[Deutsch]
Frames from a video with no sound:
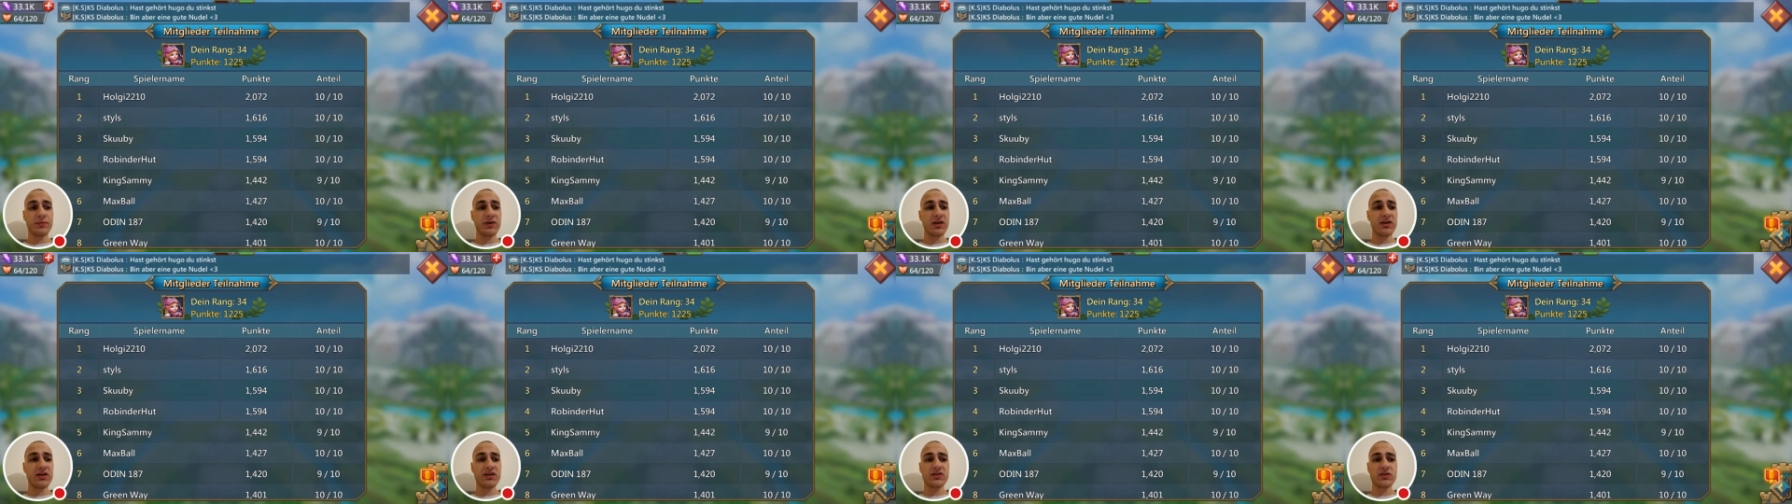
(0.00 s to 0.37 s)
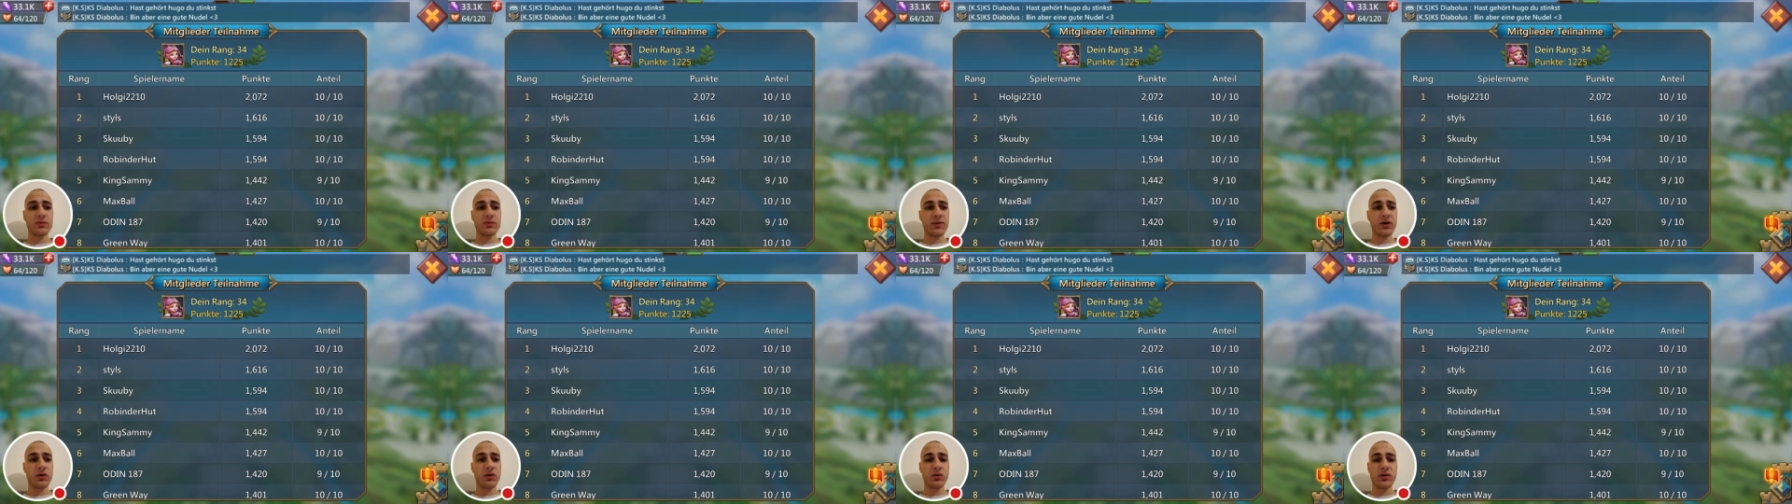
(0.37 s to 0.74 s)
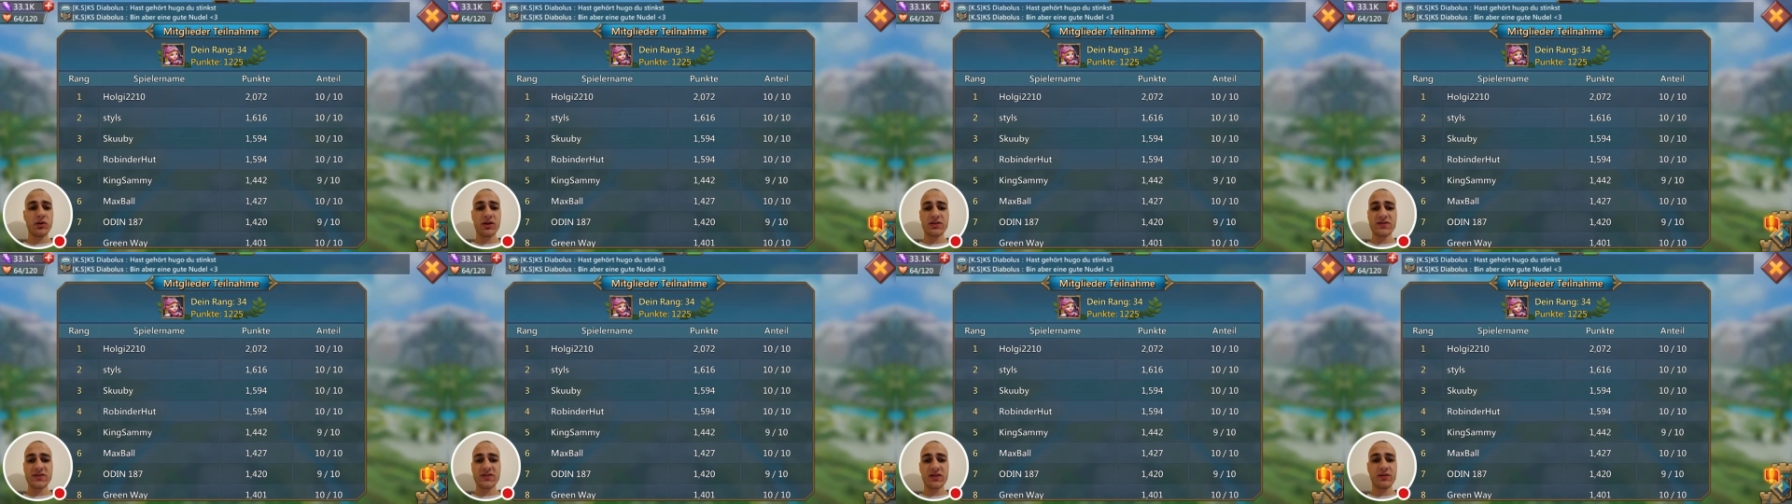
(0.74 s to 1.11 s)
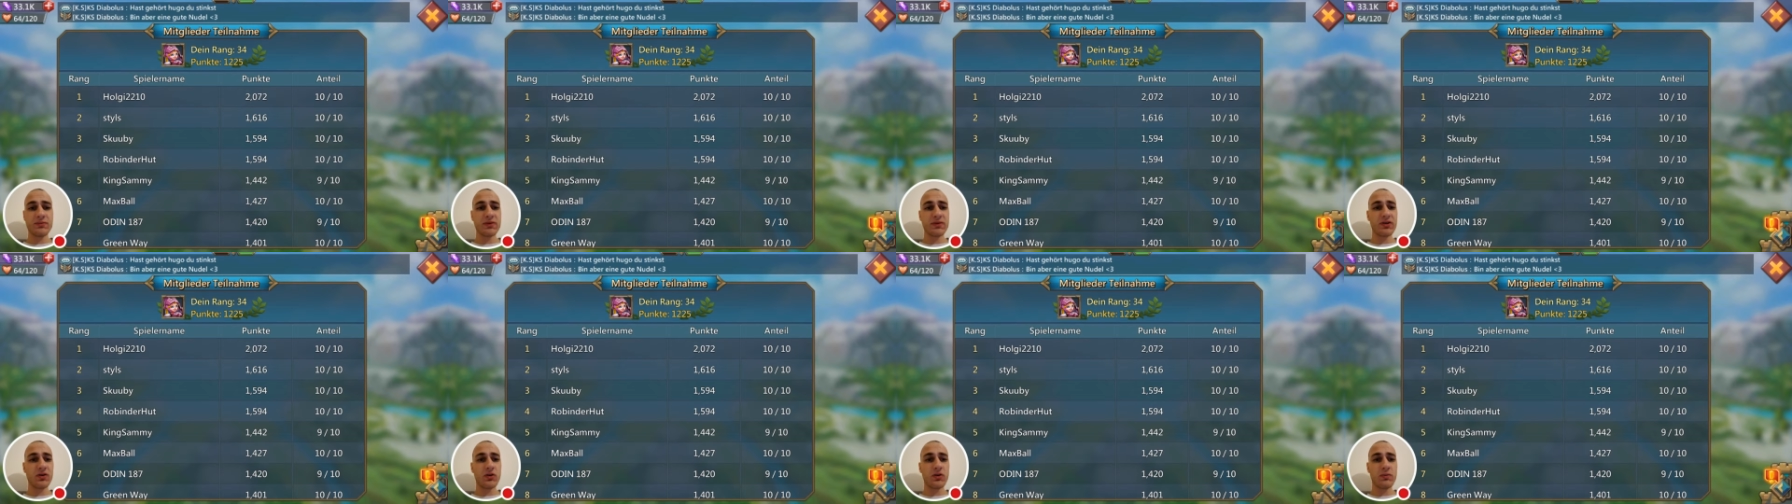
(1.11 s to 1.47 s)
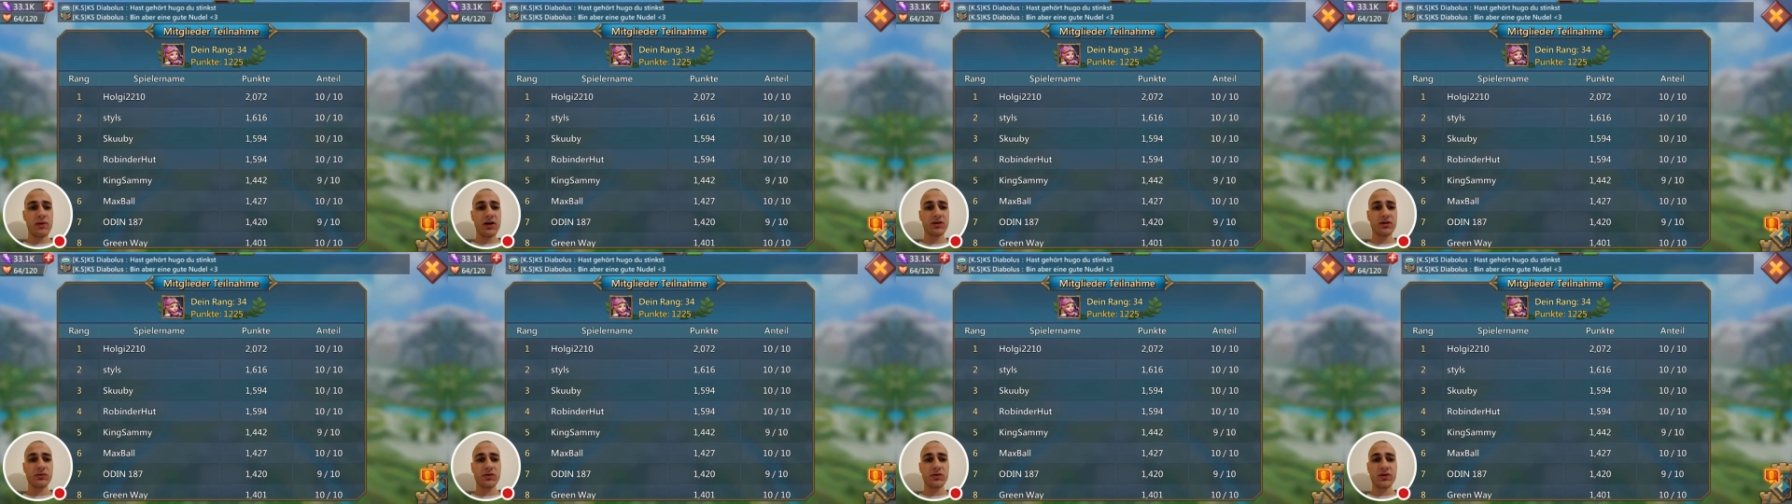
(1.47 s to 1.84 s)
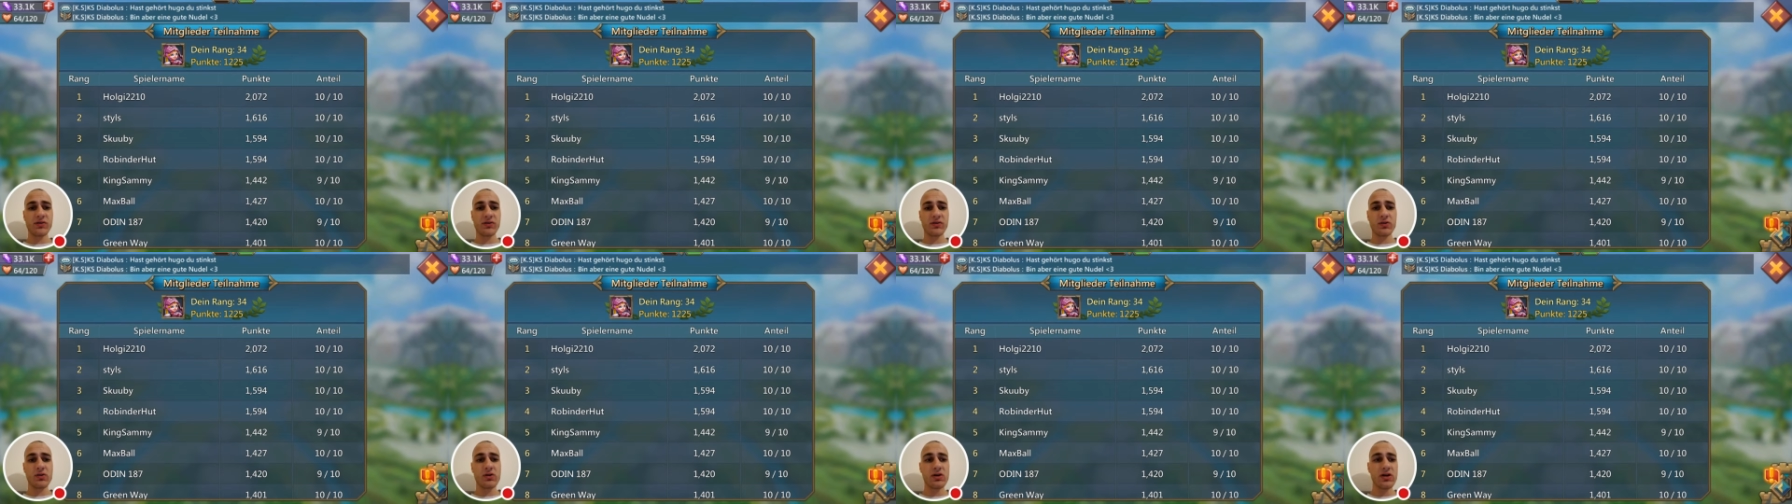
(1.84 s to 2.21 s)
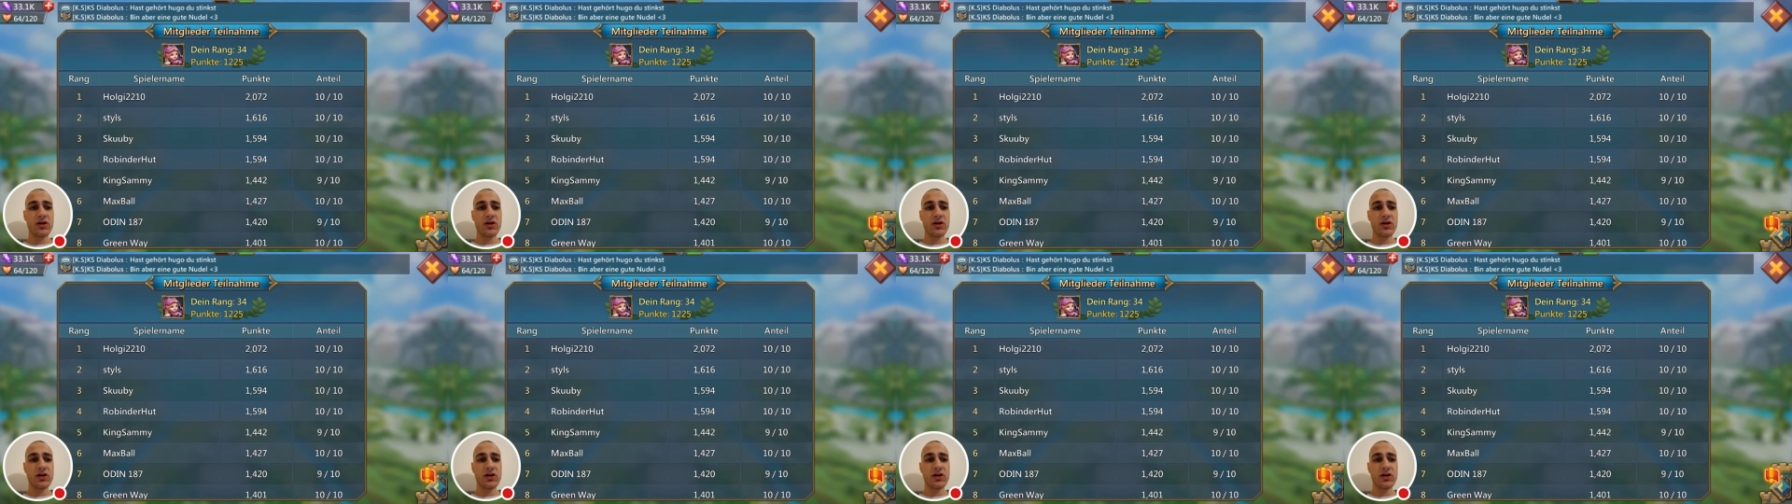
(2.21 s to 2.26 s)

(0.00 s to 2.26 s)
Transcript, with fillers: der liegt so bei 110 Millionen Macht oder so.